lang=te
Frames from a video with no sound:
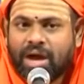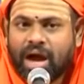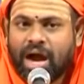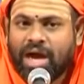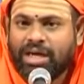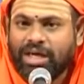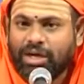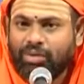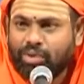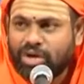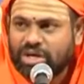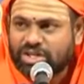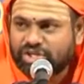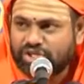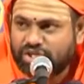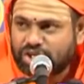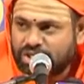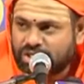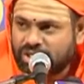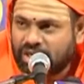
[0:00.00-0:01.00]
అంటే ఒక
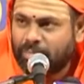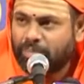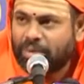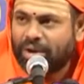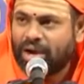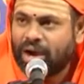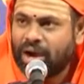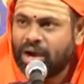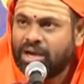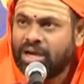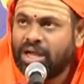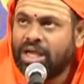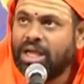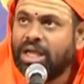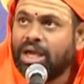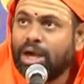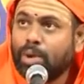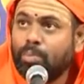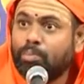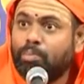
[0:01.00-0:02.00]
చిన్న పిల్లాడిని
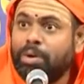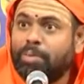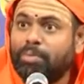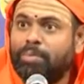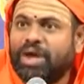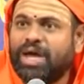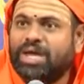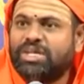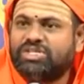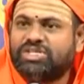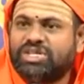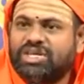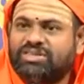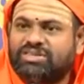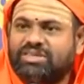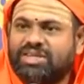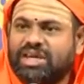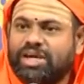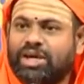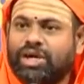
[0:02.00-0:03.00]
ప్రిపేర్
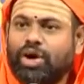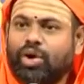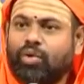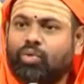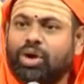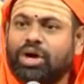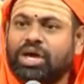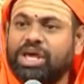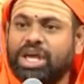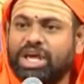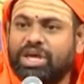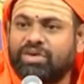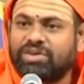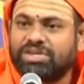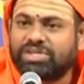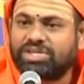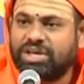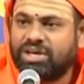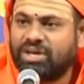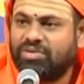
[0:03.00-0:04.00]
చేసి ఒక
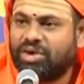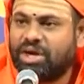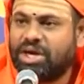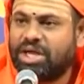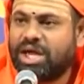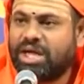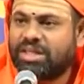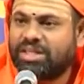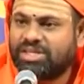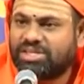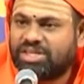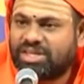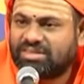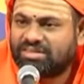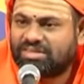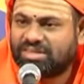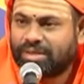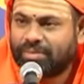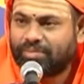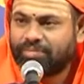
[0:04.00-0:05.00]
ఈక్వేషన్ని వాడికి
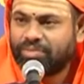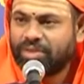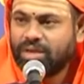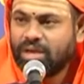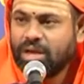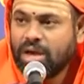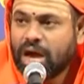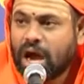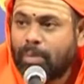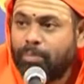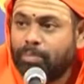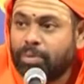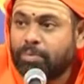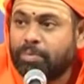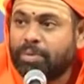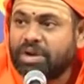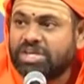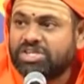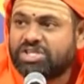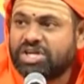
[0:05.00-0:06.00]
అందజేస్తాం ఆ
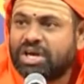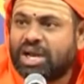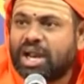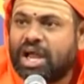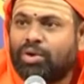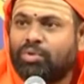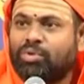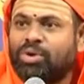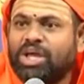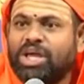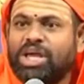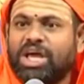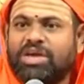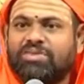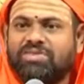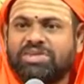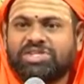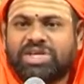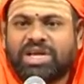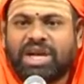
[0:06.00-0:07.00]
ప్రిపరేషన్ లేకుండా
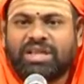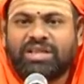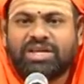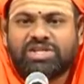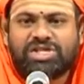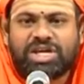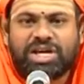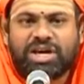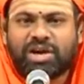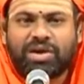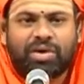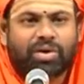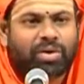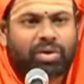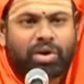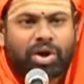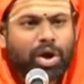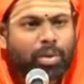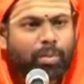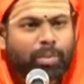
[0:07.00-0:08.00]
ఈక్వేషన్ అందజేయడంలో
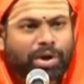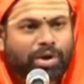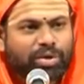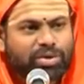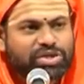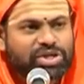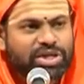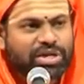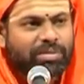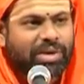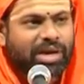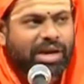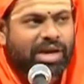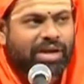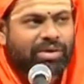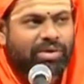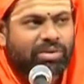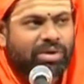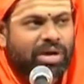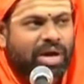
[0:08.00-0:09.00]
ప్రయోజనమే
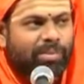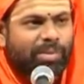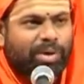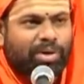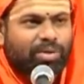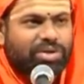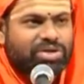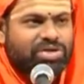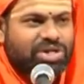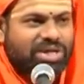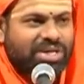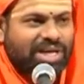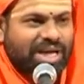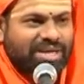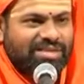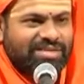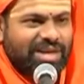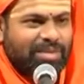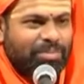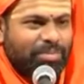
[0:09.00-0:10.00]
లేదు మీకు ఒక చిన్న
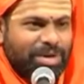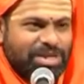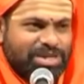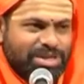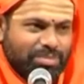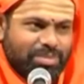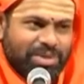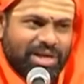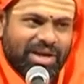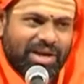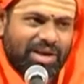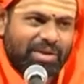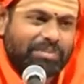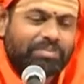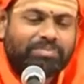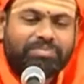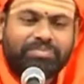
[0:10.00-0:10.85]
ఎగ్జాంపుల్ చెప్తాను నేను